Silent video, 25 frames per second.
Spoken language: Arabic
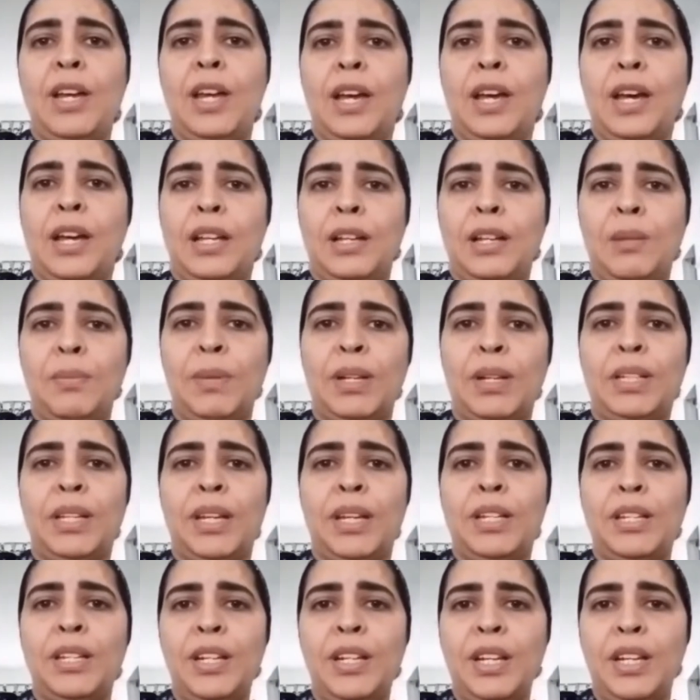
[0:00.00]
هذا المرض
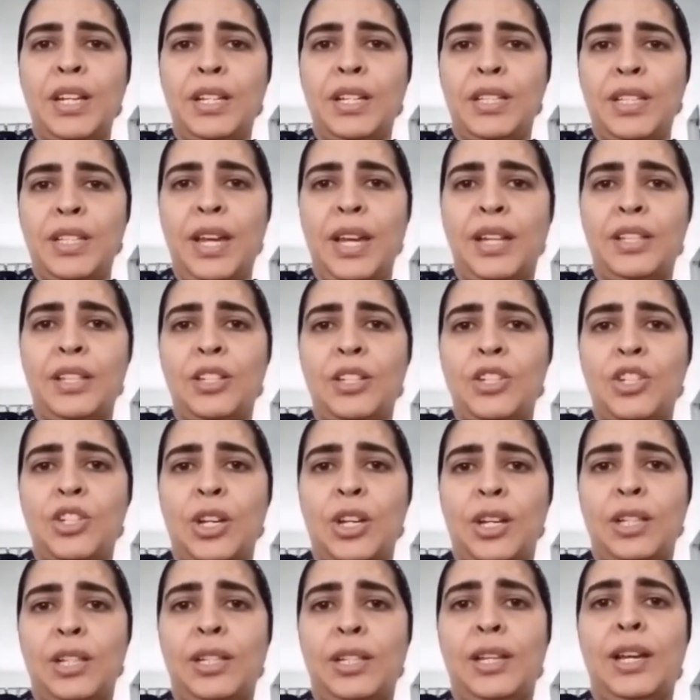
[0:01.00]
غادي يتحدى ان
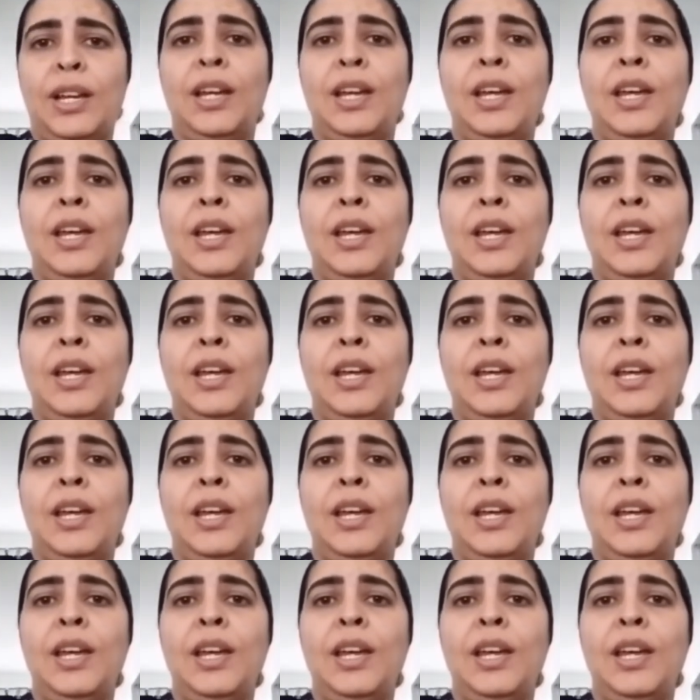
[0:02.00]
شاء الله